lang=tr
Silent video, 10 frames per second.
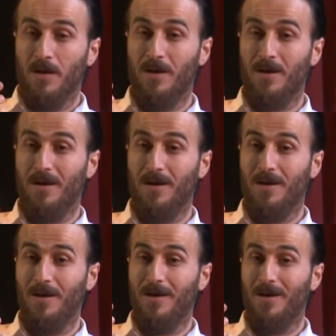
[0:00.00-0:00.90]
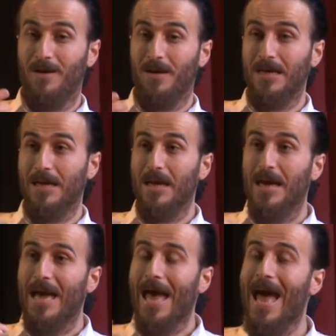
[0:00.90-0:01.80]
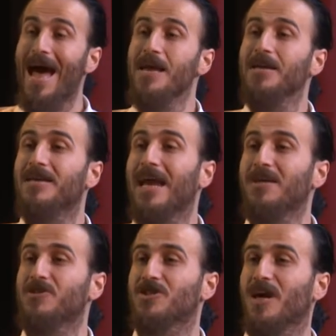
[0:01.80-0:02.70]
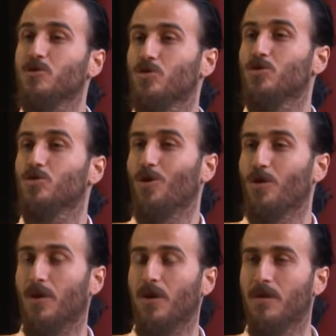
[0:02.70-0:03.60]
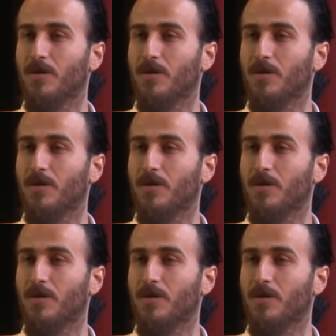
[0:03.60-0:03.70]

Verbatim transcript: Ee, her giren çıkan şunu söylüyor.